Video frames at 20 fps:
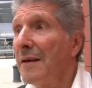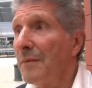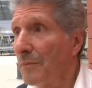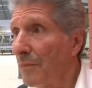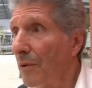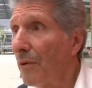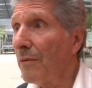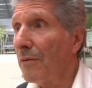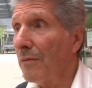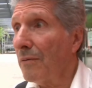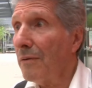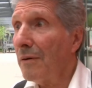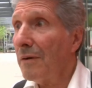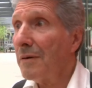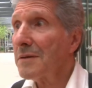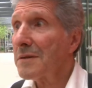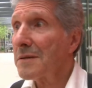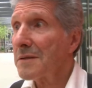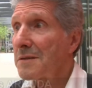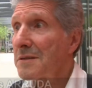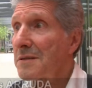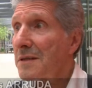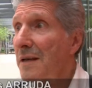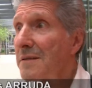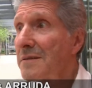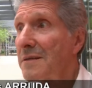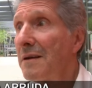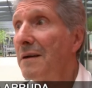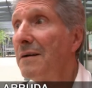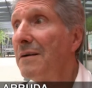Bon,
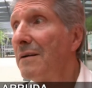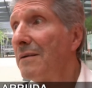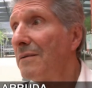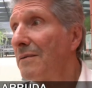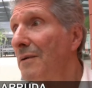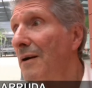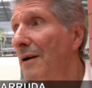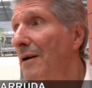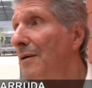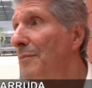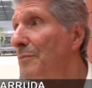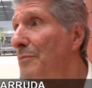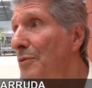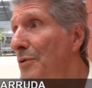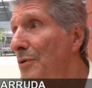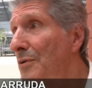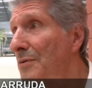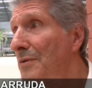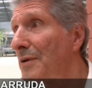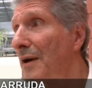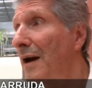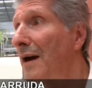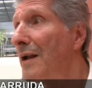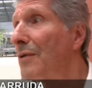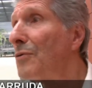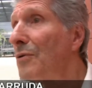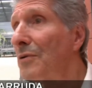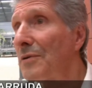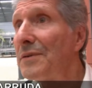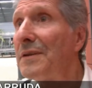ça c'est un, but à
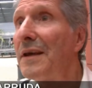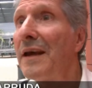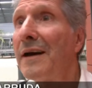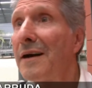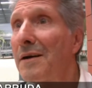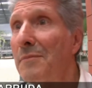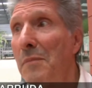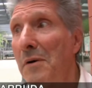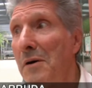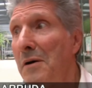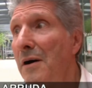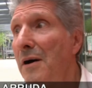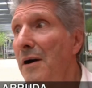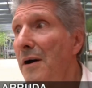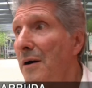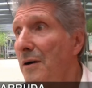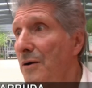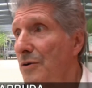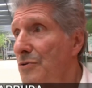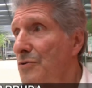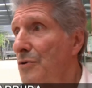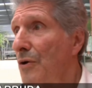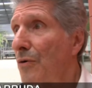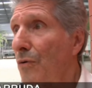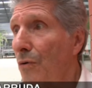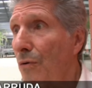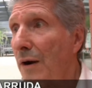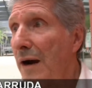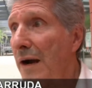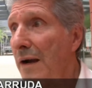long terme. Je
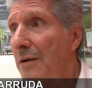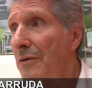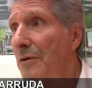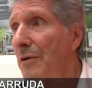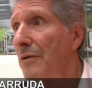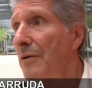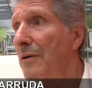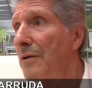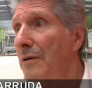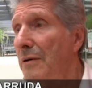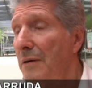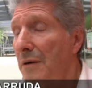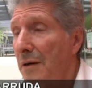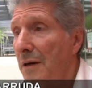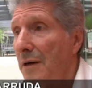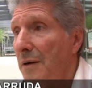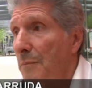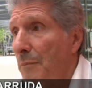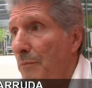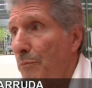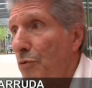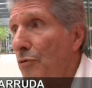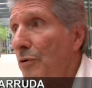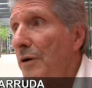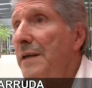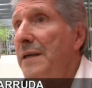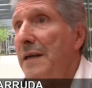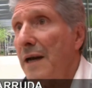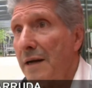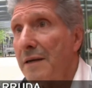crois que
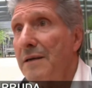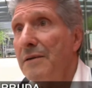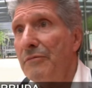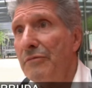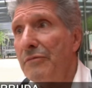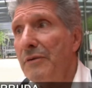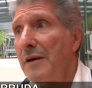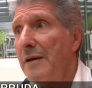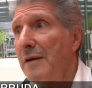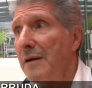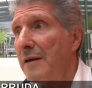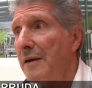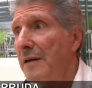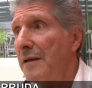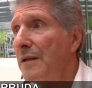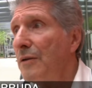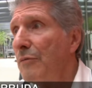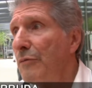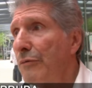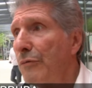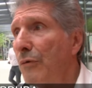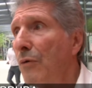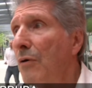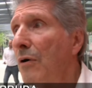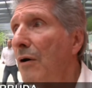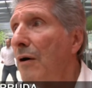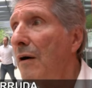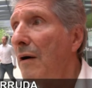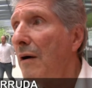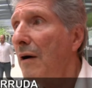pour y arriver, il
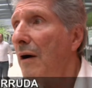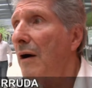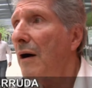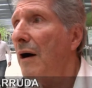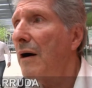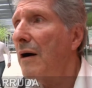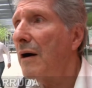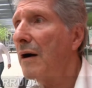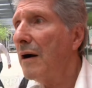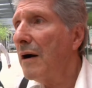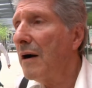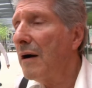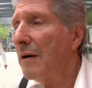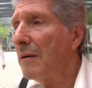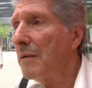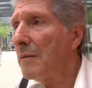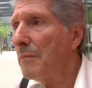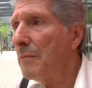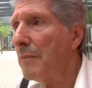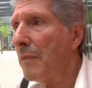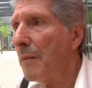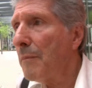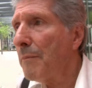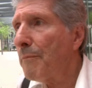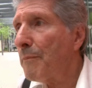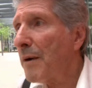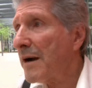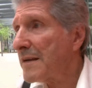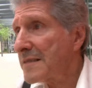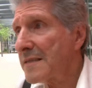faut euh,
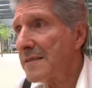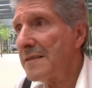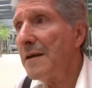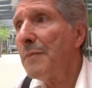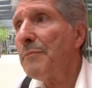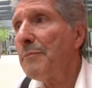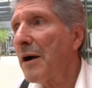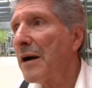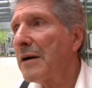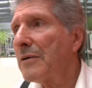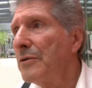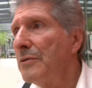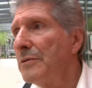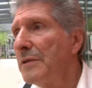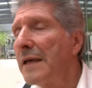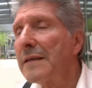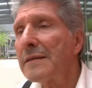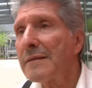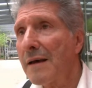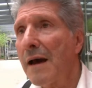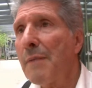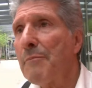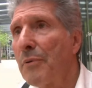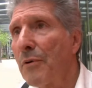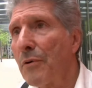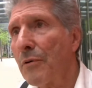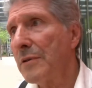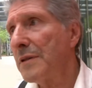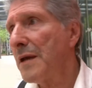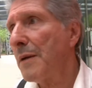passer par une étape
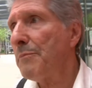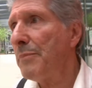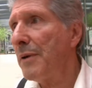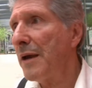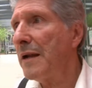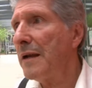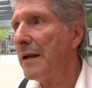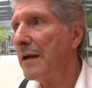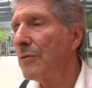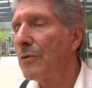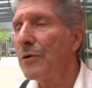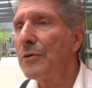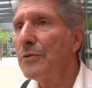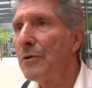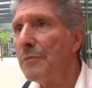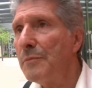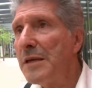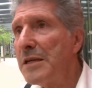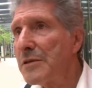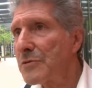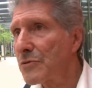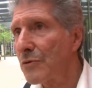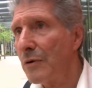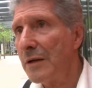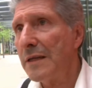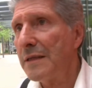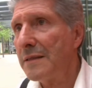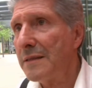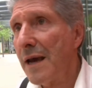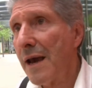qu'on appelle l'économie
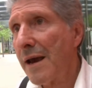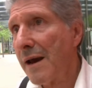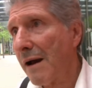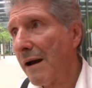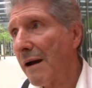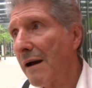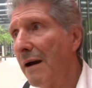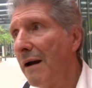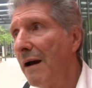solidaire.